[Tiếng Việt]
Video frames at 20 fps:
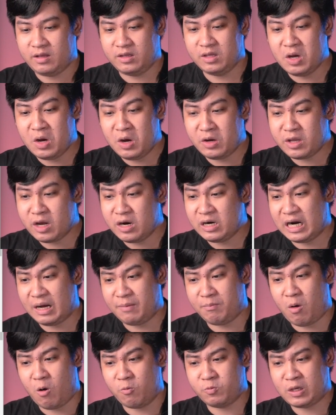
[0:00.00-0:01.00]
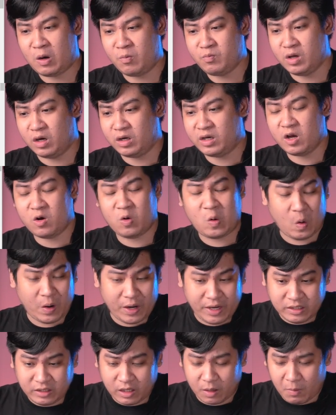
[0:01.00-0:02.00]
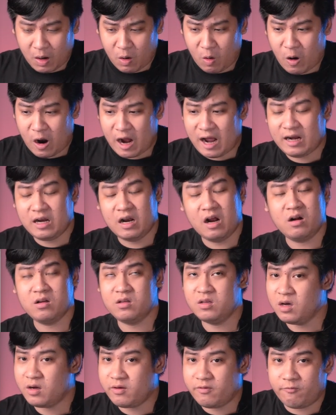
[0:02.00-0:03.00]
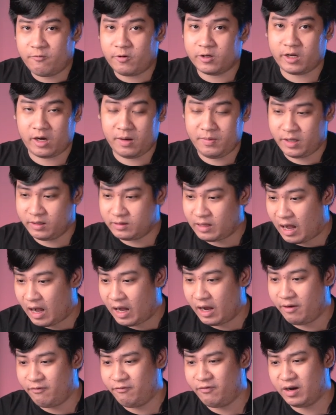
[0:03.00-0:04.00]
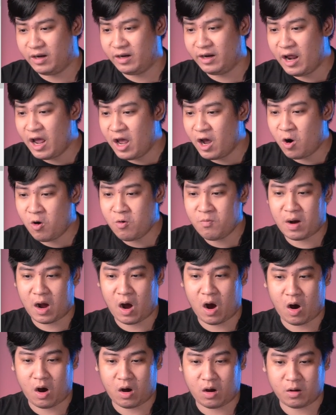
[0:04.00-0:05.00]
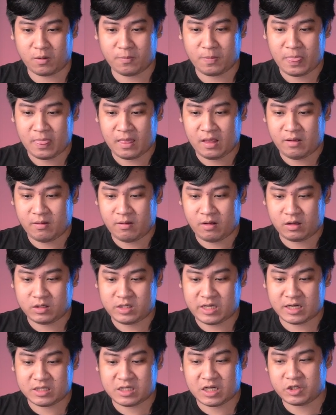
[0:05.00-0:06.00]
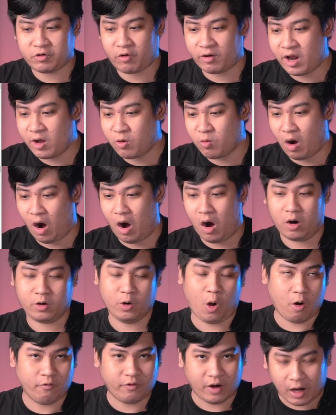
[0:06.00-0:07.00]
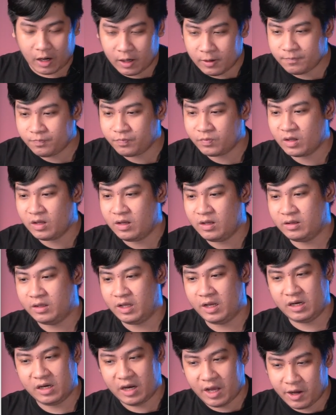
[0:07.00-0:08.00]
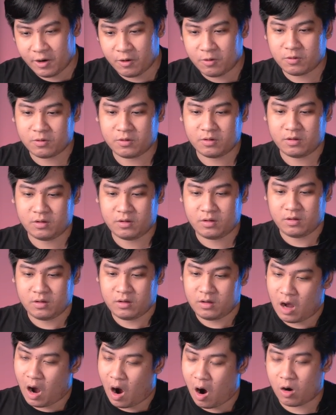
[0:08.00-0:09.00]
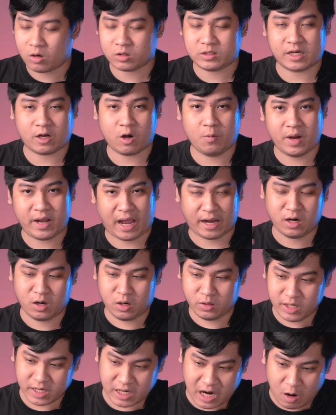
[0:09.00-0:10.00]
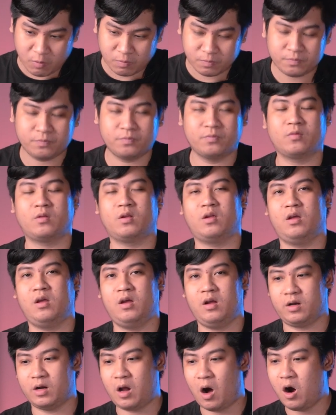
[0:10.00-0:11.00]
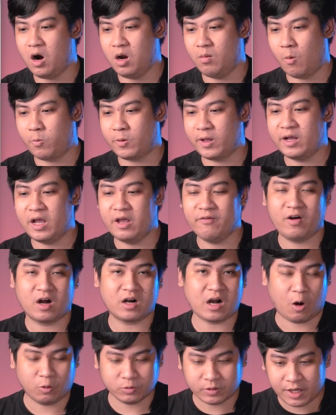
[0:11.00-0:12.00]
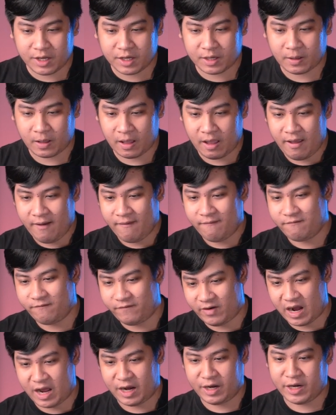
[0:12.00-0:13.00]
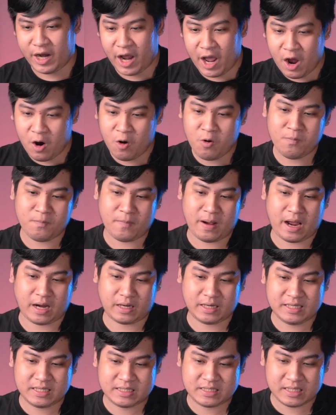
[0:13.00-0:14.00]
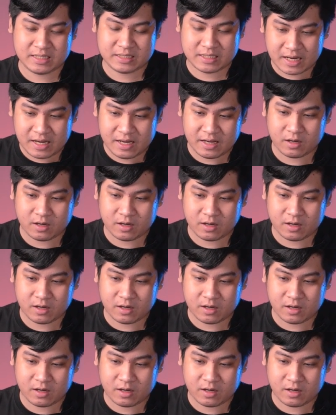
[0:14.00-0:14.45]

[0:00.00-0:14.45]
dường như là một trong những cái quỹ tiền mã hóa lớn nhất vào thời điểm hiện tại và nếu mà họ genesis trading của họ đổ vỡ thì liệu họ sẽ có bị ảnh hưởng gì không đó là một cái nghi vấn đầu tiên và nếu mà DCG